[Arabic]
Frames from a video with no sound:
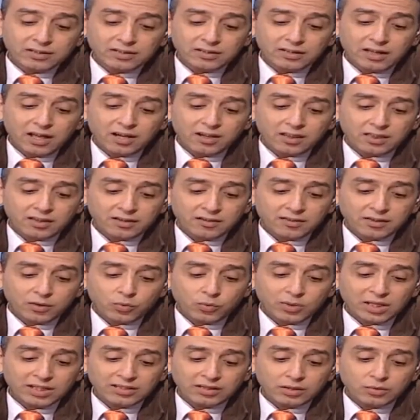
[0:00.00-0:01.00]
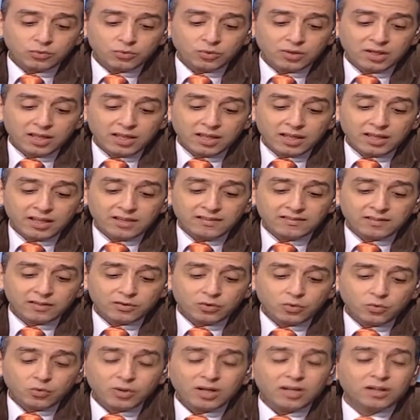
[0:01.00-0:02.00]
يرثي زوجته اذا
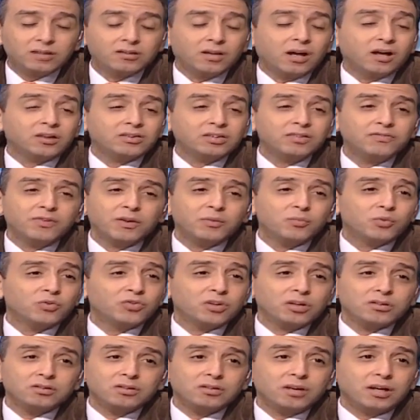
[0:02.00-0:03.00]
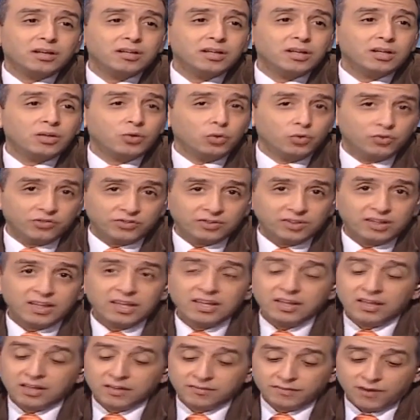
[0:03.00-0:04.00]
هو العاطفه المسيطره الحزن. عليها الحزن,
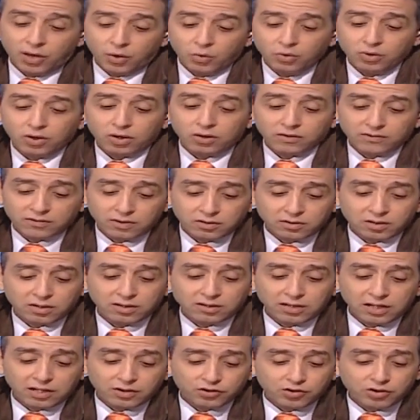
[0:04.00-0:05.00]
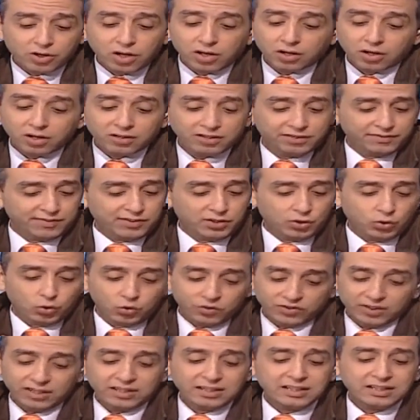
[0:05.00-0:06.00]
الحزن. فهقول لقد سيطرت على الشعر عاطفه
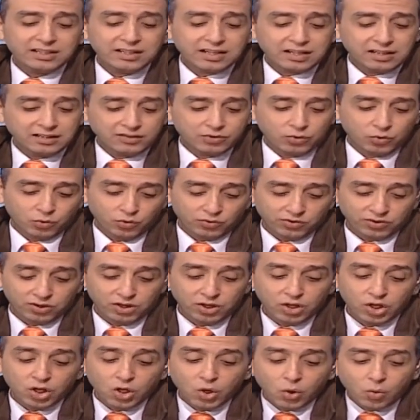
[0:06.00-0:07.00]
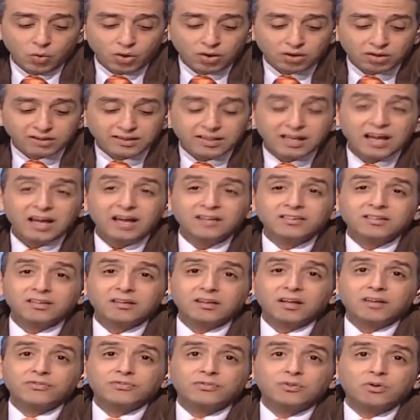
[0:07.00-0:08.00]
الحزن انا كده خدت جزء وقد جاءت
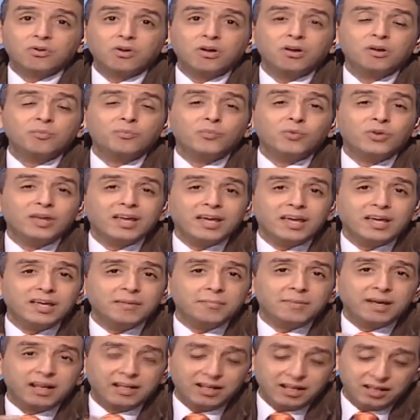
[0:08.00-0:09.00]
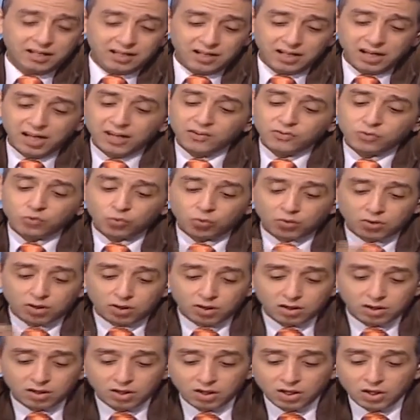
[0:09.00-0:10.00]
الافكار ملائمه لها حيث
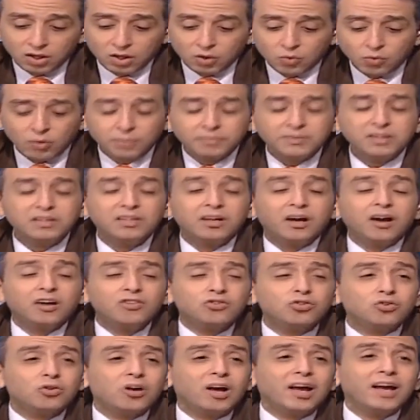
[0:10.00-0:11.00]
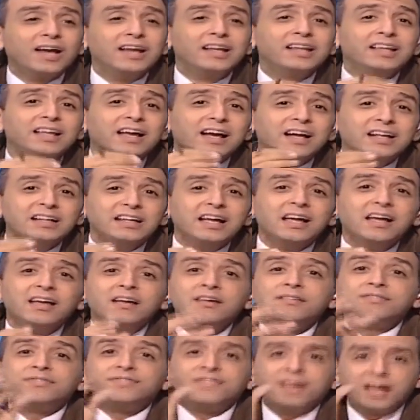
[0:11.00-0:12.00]
قال وابتدي اشرح اللي انا
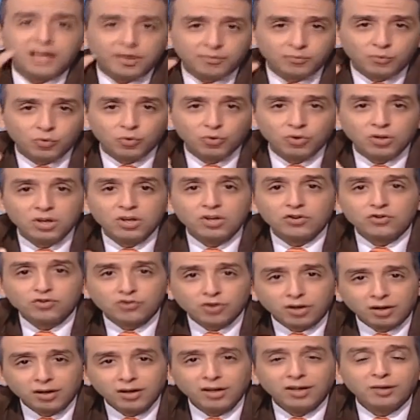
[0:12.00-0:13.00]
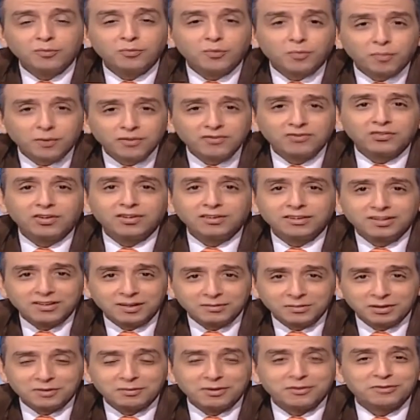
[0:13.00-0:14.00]
فاهمه تمام. شرح مبسط
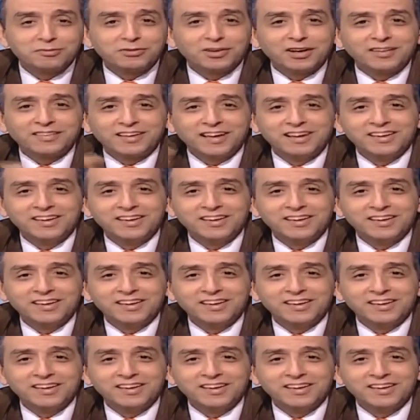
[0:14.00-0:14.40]
للابيات بس مش عايز